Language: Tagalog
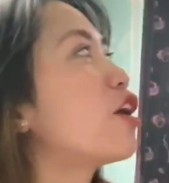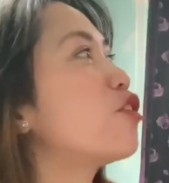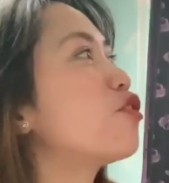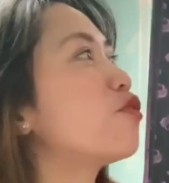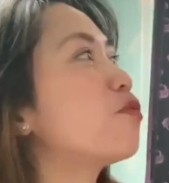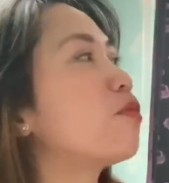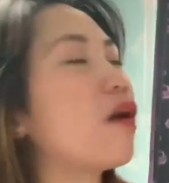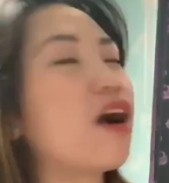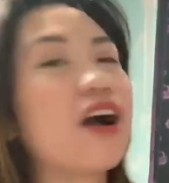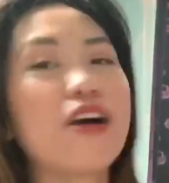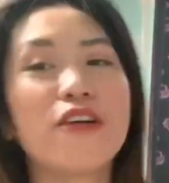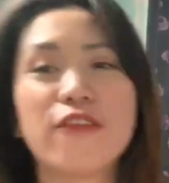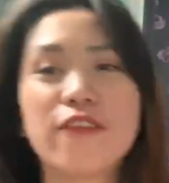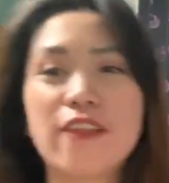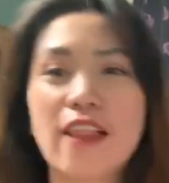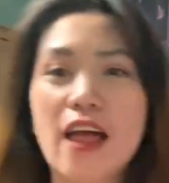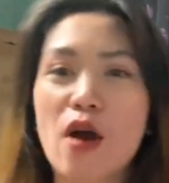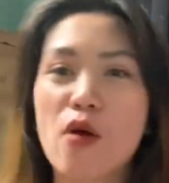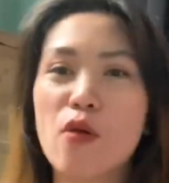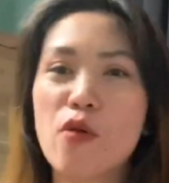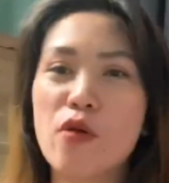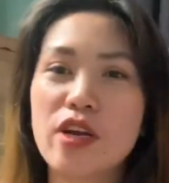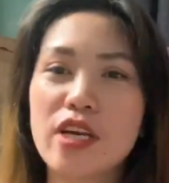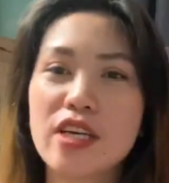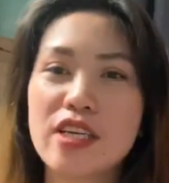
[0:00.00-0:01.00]
yung mga
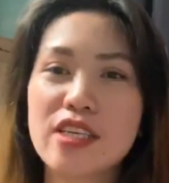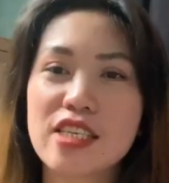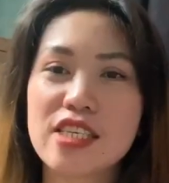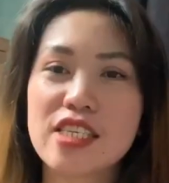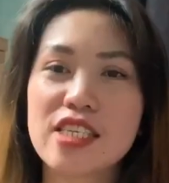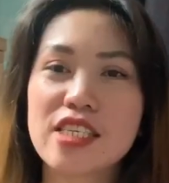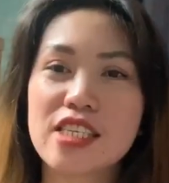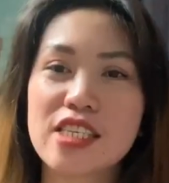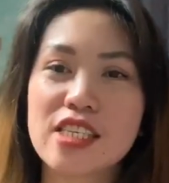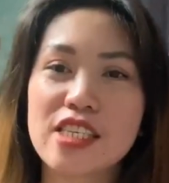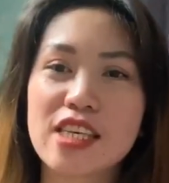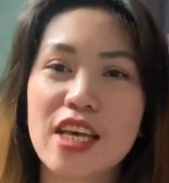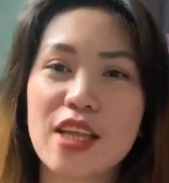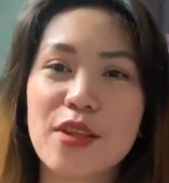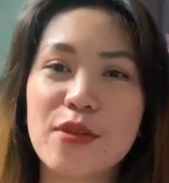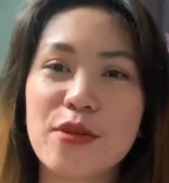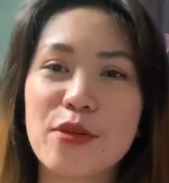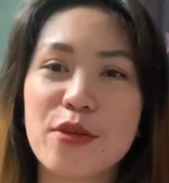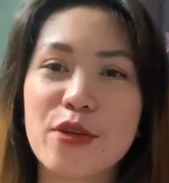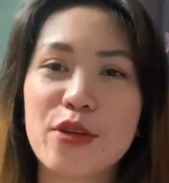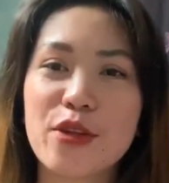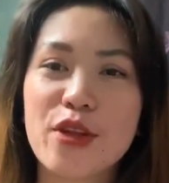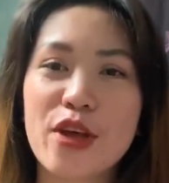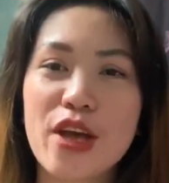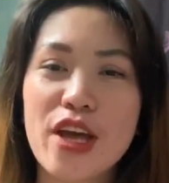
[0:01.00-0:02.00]
flowers,
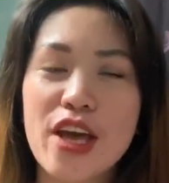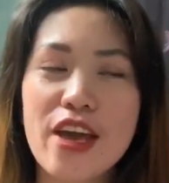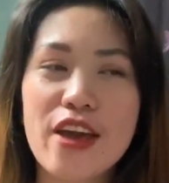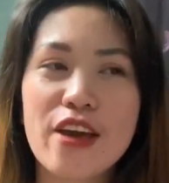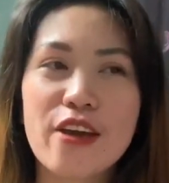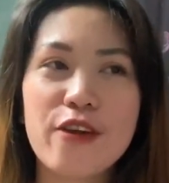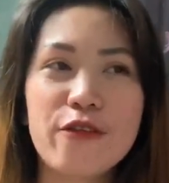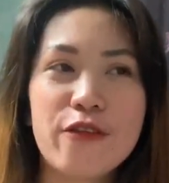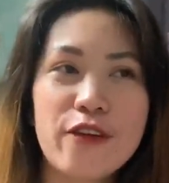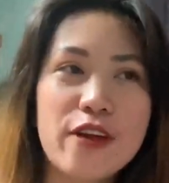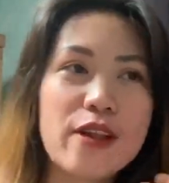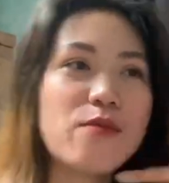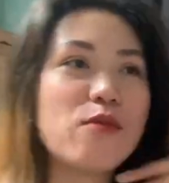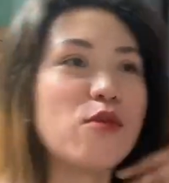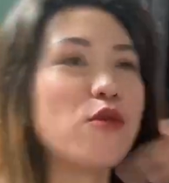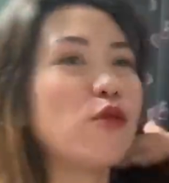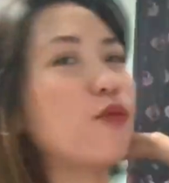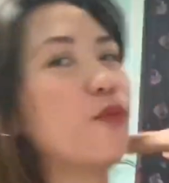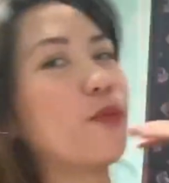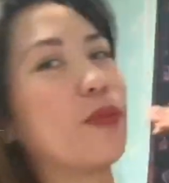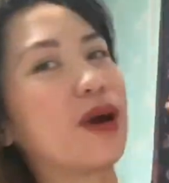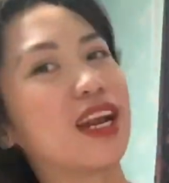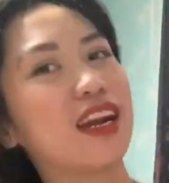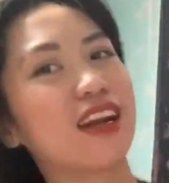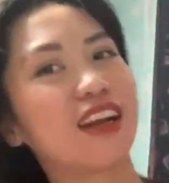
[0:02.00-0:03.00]
ganun. I-feel mo
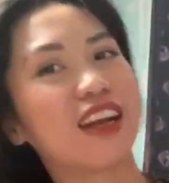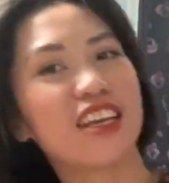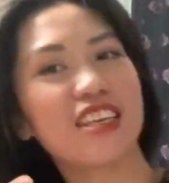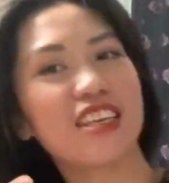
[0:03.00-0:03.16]
parang